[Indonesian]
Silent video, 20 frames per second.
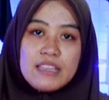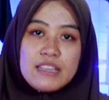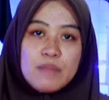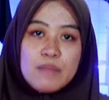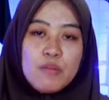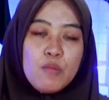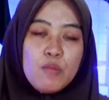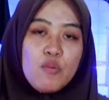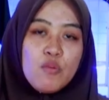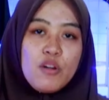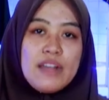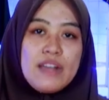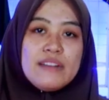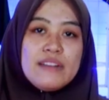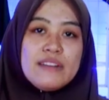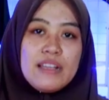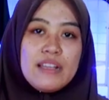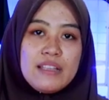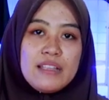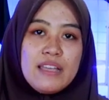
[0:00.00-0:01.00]
kita
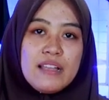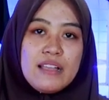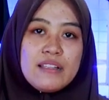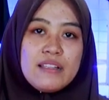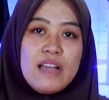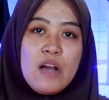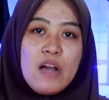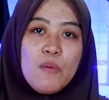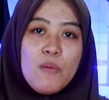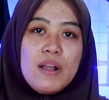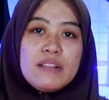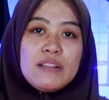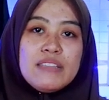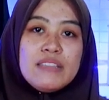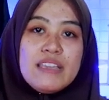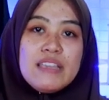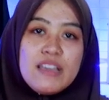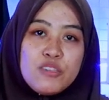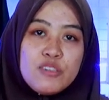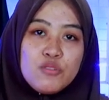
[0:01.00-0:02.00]
permukaan dari harga awal
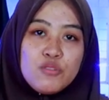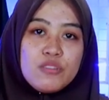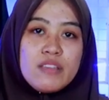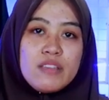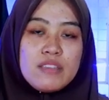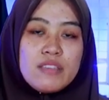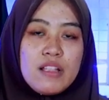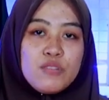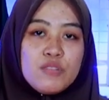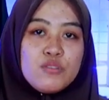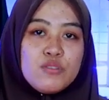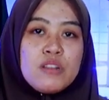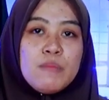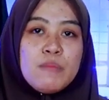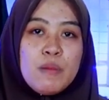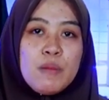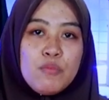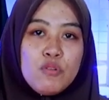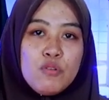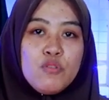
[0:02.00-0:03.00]
3.150
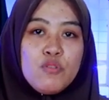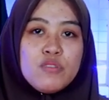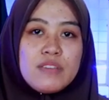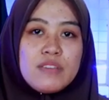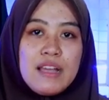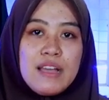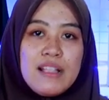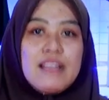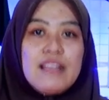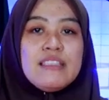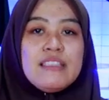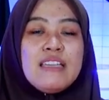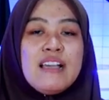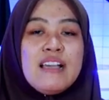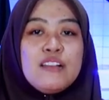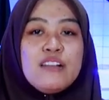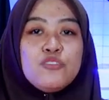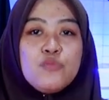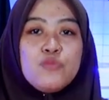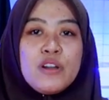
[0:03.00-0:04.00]
sekarang
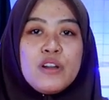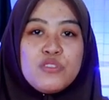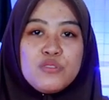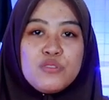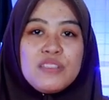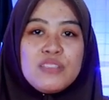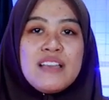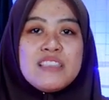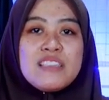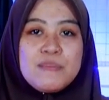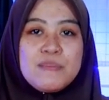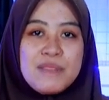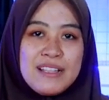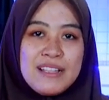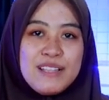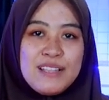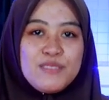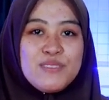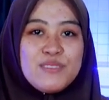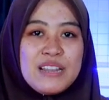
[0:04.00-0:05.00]
tinggal
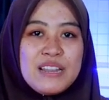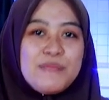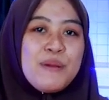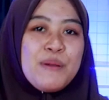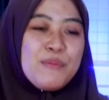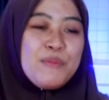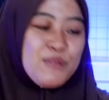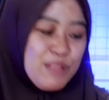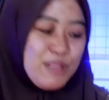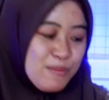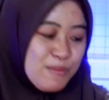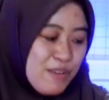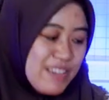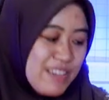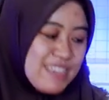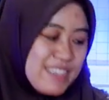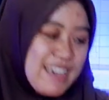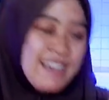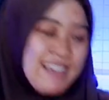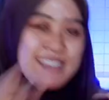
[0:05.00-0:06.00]
2.950.000
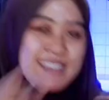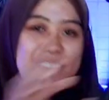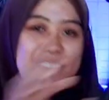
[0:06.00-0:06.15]
aja